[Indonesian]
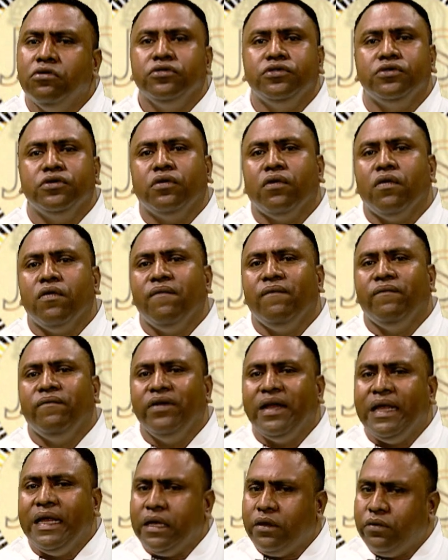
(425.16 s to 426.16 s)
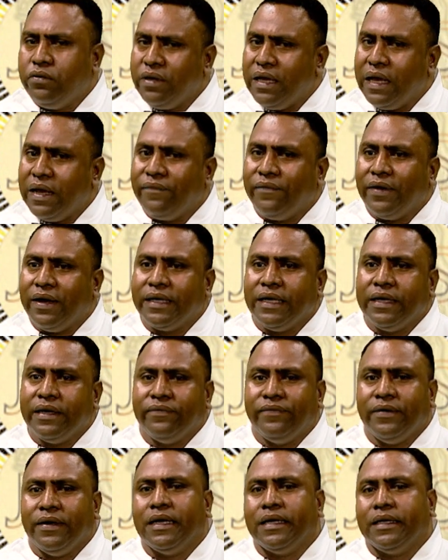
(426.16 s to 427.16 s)
konflitu ya fatin
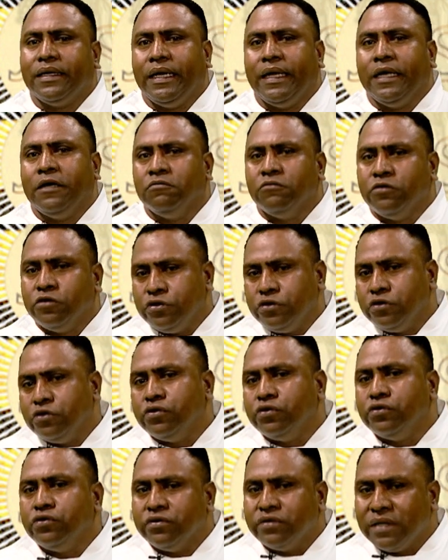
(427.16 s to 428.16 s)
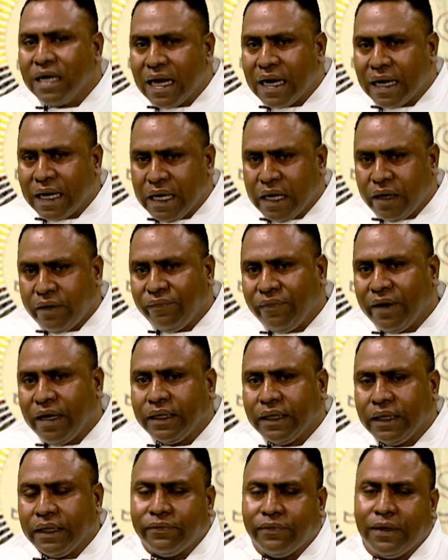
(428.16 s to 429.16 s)
fatin musu runguranga ya fatin
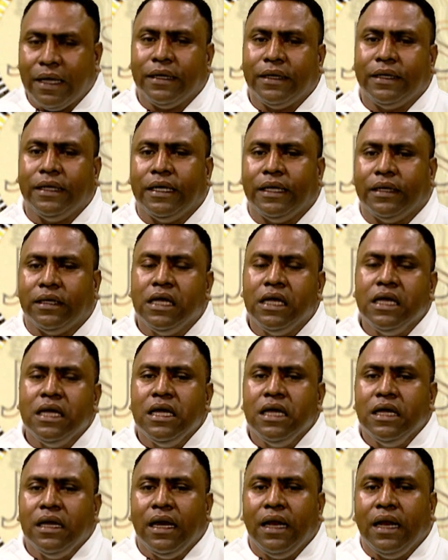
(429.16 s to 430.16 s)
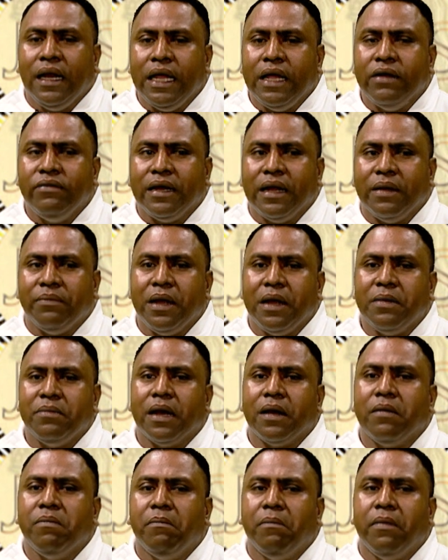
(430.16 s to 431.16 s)
fatin liliu nebe mag
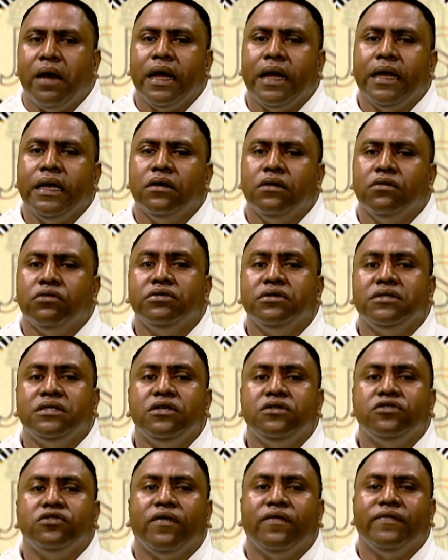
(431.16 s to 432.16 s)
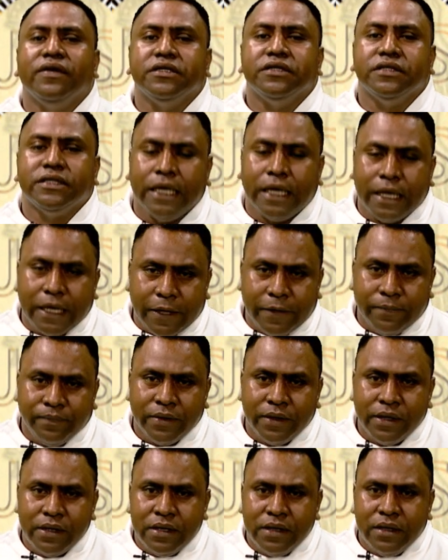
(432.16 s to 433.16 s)
mai hosi zovencera
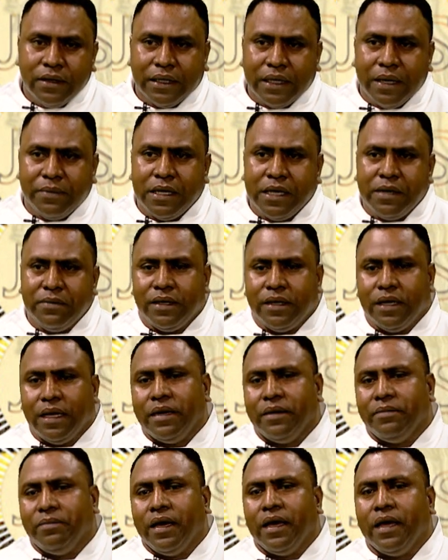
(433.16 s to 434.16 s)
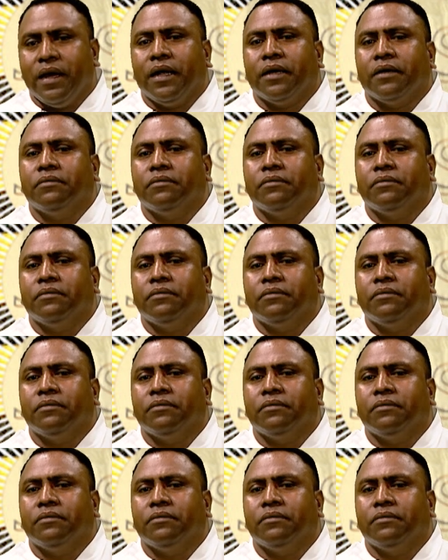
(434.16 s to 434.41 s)
tamarema dala barak